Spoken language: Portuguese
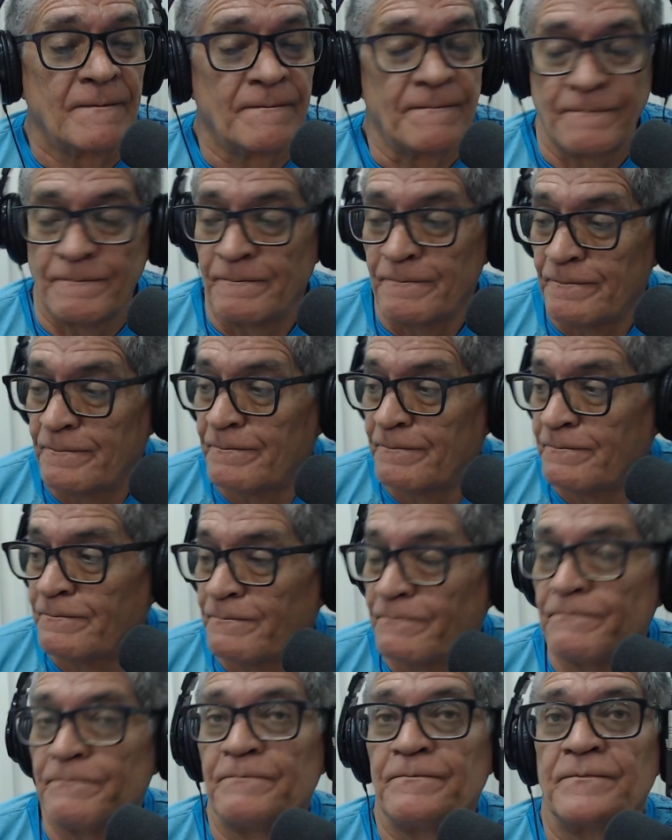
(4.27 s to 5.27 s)
Vamos começar com o
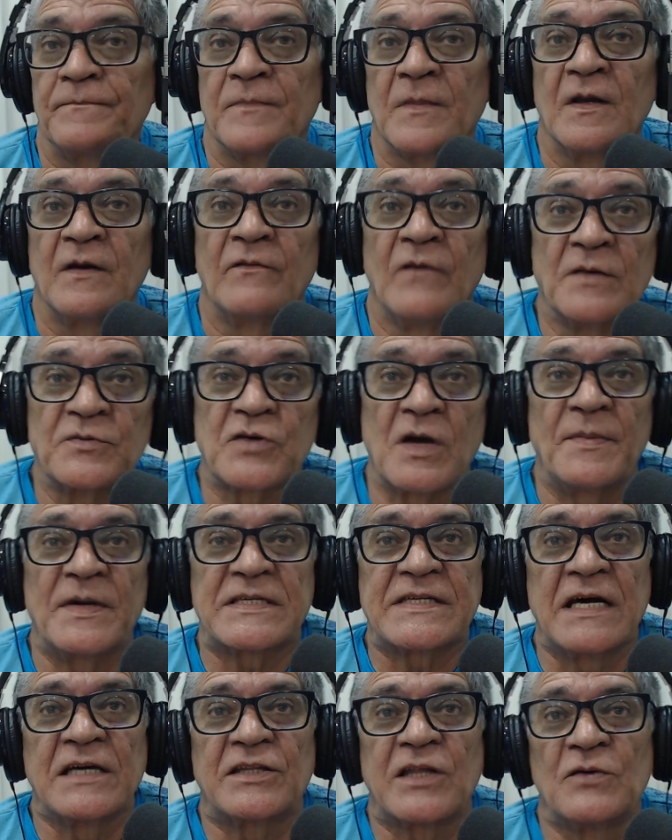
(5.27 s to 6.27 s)
sítio do Quinto? Vamos
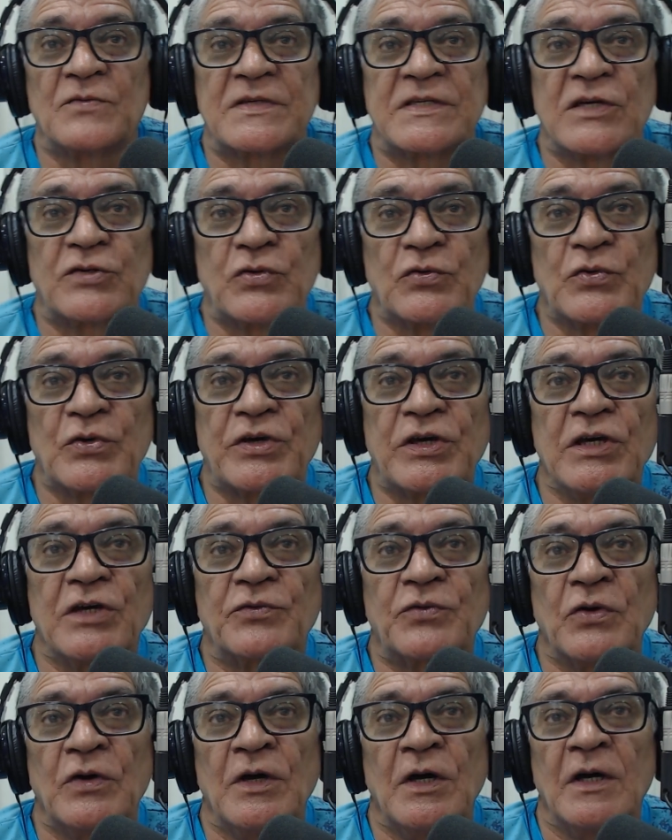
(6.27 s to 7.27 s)
começar então o sítio do
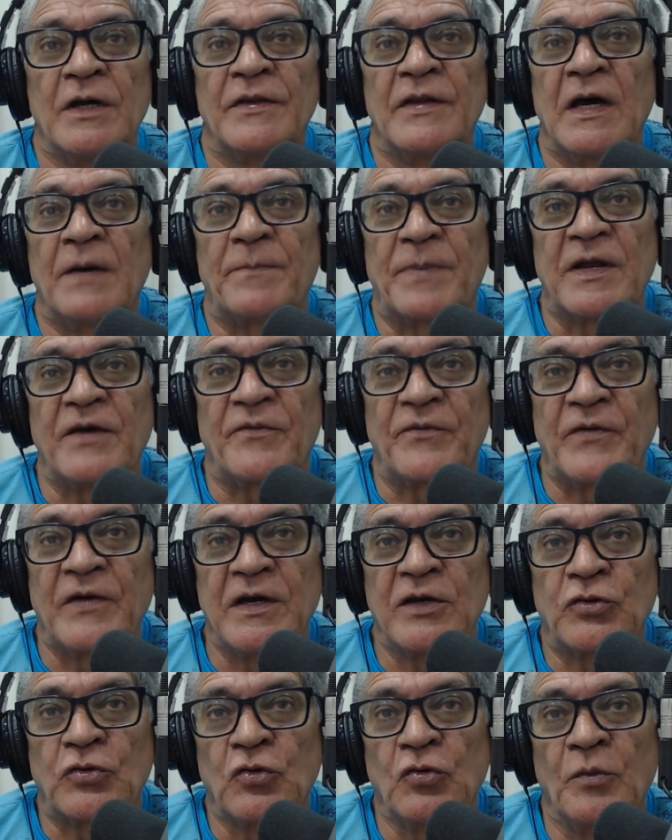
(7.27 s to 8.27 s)
Quinto, né?
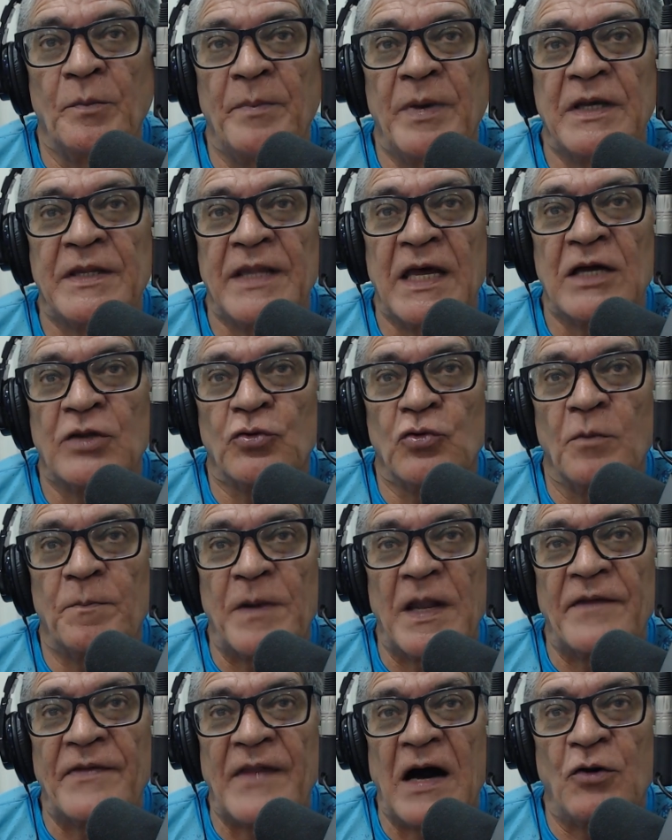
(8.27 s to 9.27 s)
Prefeito Bené do
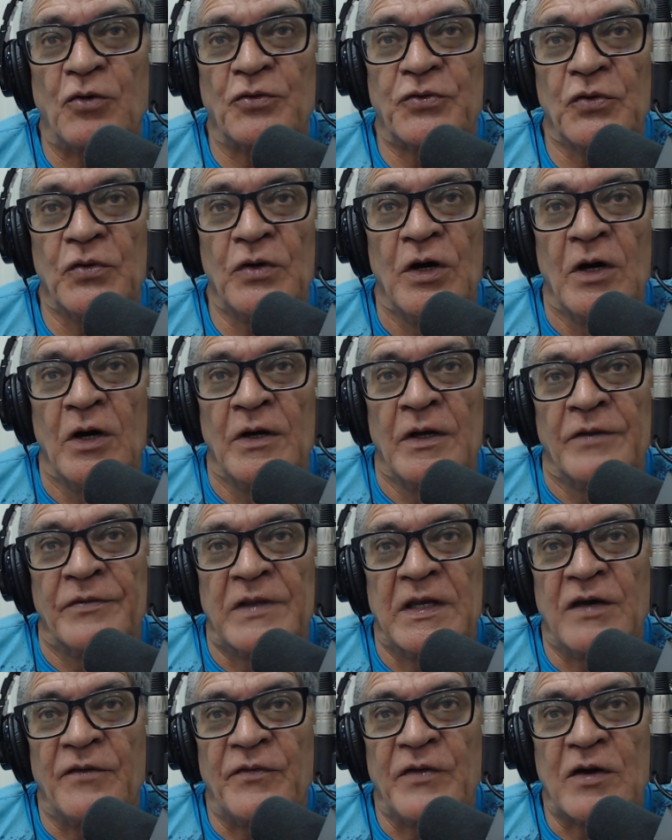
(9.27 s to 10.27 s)
Planalto
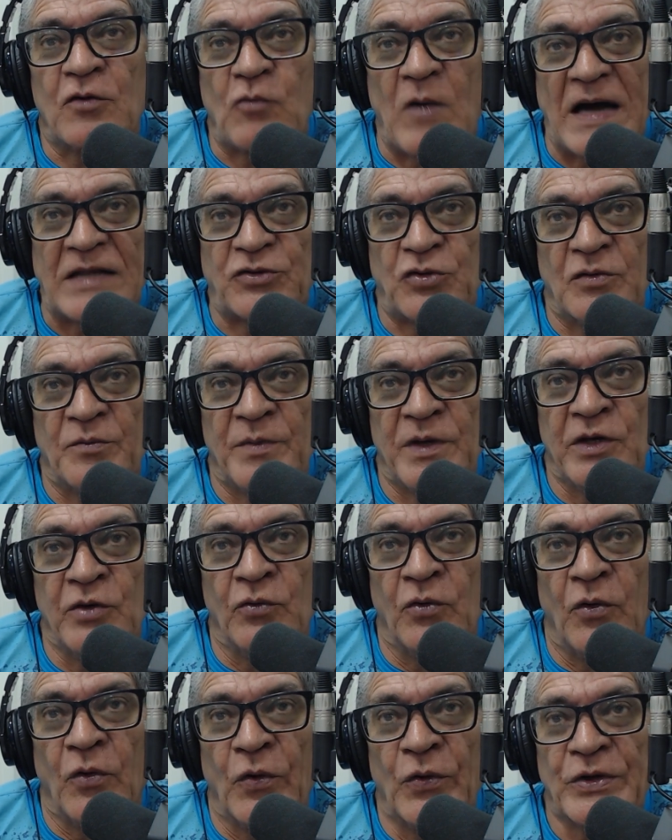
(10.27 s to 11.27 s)
teve
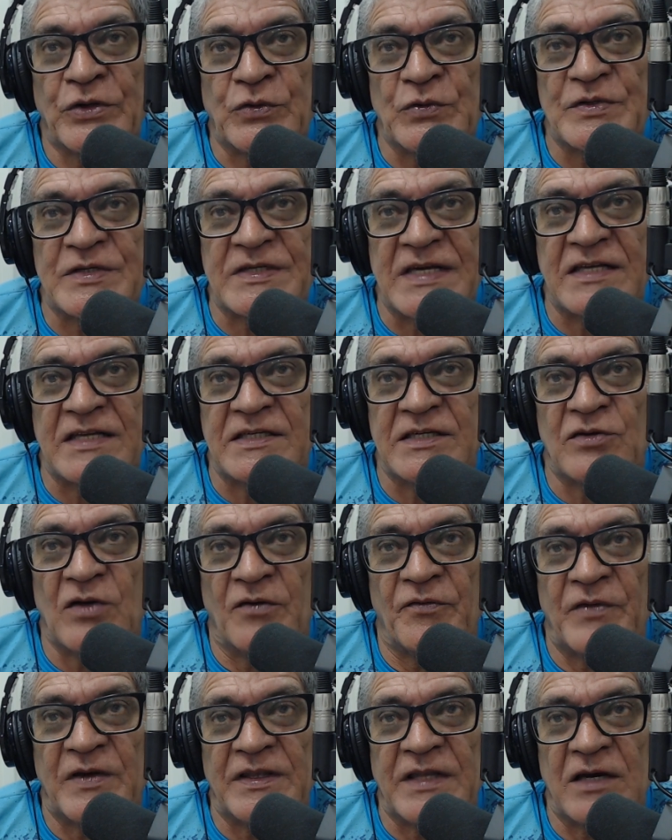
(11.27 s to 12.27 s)

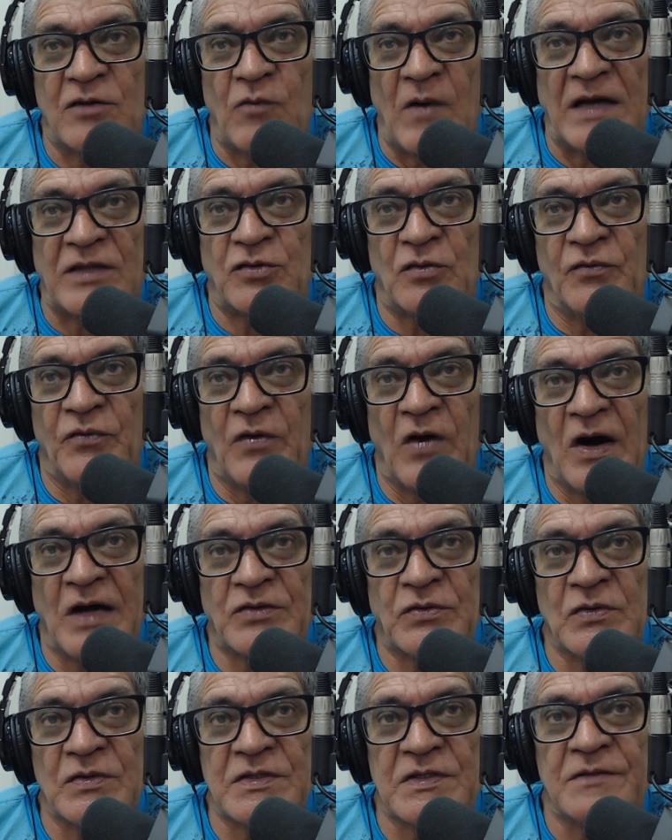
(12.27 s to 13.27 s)
4.894
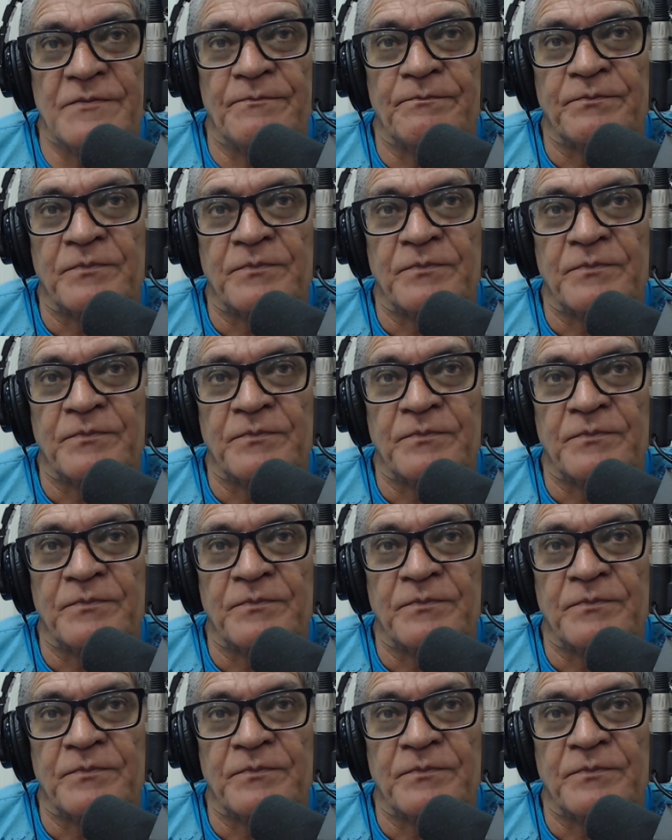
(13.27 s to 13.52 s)
votos.